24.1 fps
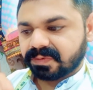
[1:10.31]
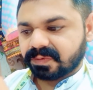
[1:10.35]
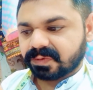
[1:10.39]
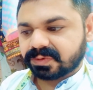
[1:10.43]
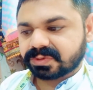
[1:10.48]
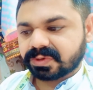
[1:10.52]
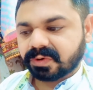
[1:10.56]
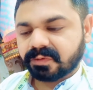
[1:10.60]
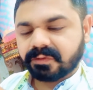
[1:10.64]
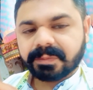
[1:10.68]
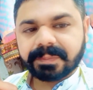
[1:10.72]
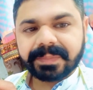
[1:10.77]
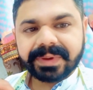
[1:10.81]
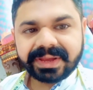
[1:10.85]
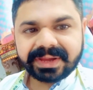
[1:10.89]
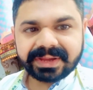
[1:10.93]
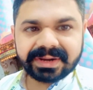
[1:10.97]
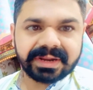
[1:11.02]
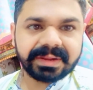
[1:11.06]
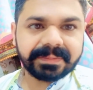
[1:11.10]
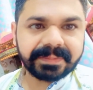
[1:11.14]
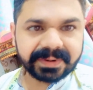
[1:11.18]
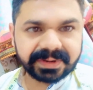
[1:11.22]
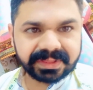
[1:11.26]
उसको वो पे
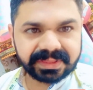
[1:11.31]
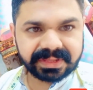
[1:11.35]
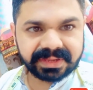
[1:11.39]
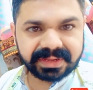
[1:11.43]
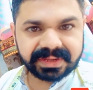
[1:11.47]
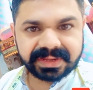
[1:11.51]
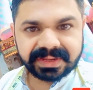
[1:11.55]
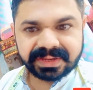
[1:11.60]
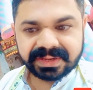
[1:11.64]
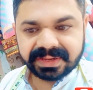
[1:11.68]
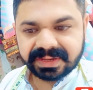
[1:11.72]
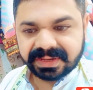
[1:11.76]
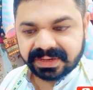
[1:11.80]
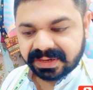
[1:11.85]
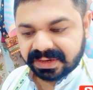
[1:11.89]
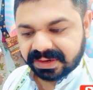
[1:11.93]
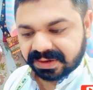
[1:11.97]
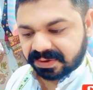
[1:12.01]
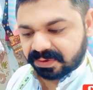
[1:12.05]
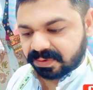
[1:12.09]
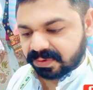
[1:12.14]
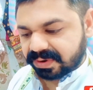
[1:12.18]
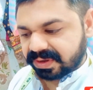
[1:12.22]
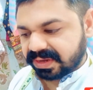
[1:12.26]
करनी पड़ती है
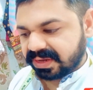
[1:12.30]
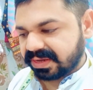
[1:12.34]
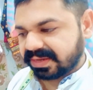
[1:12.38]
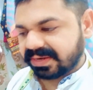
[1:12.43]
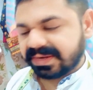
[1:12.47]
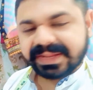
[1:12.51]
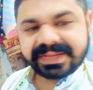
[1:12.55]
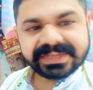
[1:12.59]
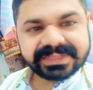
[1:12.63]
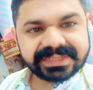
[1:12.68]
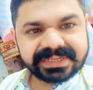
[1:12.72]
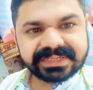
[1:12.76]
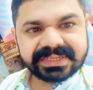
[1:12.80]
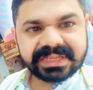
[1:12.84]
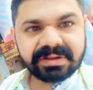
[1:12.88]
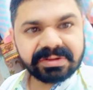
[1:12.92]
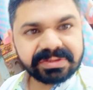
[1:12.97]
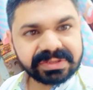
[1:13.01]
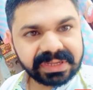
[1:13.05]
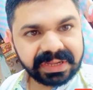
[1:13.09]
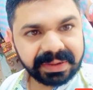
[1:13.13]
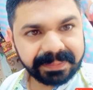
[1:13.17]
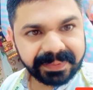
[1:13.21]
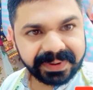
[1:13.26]
क्योंकि लेसिस है
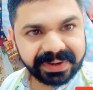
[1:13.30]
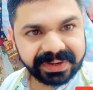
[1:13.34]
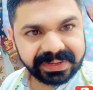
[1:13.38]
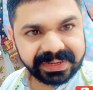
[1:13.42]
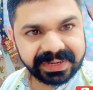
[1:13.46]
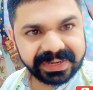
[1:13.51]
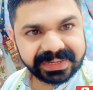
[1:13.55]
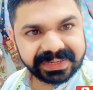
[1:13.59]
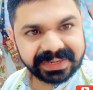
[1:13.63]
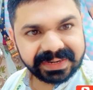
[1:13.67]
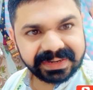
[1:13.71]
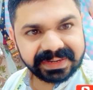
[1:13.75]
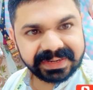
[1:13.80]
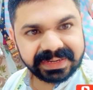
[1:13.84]
उसके अपने रेट है